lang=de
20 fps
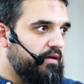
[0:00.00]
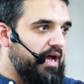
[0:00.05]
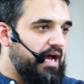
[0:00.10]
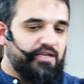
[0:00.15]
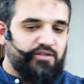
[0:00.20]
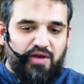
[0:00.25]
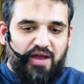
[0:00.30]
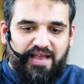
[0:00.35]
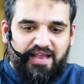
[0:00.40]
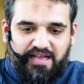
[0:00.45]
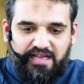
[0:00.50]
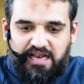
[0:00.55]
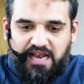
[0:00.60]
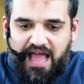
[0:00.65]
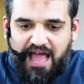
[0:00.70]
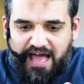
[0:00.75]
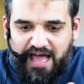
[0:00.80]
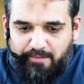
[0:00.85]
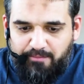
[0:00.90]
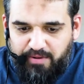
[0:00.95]
Also ein
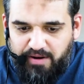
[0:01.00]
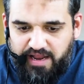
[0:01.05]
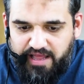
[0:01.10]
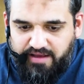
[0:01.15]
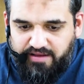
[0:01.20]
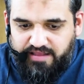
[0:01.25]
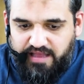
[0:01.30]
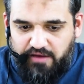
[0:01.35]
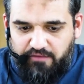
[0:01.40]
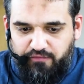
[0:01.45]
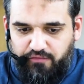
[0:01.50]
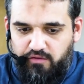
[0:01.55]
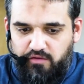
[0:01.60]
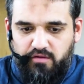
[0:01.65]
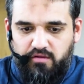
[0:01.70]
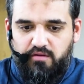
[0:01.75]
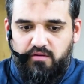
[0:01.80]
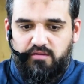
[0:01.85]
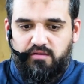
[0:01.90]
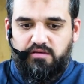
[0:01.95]
klarer Beleg dafür,
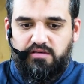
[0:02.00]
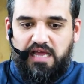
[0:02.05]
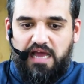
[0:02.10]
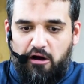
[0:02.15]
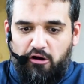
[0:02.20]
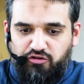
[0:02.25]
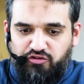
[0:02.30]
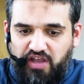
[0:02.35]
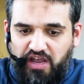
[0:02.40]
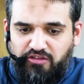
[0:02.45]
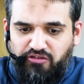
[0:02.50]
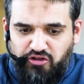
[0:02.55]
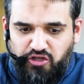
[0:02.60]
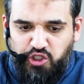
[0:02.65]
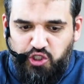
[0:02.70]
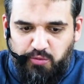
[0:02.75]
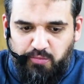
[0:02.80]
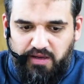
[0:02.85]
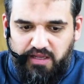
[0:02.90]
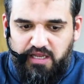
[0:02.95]
der
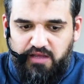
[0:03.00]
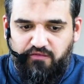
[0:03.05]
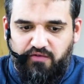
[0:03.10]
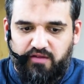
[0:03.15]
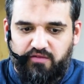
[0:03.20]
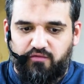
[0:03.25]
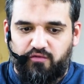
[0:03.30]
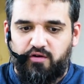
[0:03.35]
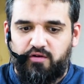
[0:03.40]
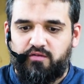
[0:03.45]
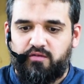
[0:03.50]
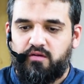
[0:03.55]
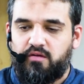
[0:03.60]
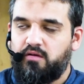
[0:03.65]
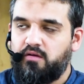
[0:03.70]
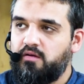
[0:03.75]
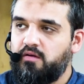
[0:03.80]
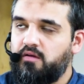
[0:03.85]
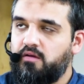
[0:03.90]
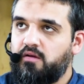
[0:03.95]
authentisch überliefert wird,
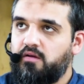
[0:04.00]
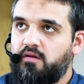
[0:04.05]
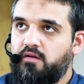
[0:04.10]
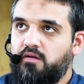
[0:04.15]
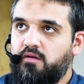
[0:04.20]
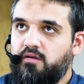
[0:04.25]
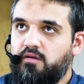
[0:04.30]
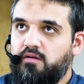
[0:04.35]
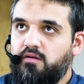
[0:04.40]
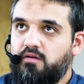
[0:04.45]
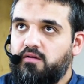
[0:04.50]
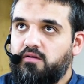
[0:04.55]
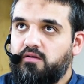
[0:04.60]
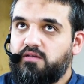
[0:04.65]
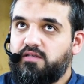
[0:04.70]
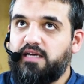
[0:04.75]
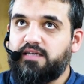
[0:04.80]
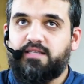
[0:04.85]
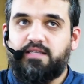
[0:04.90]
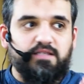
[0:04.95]

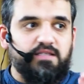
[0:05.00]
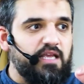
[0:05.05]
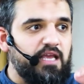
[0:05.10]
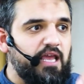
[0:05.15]
dass es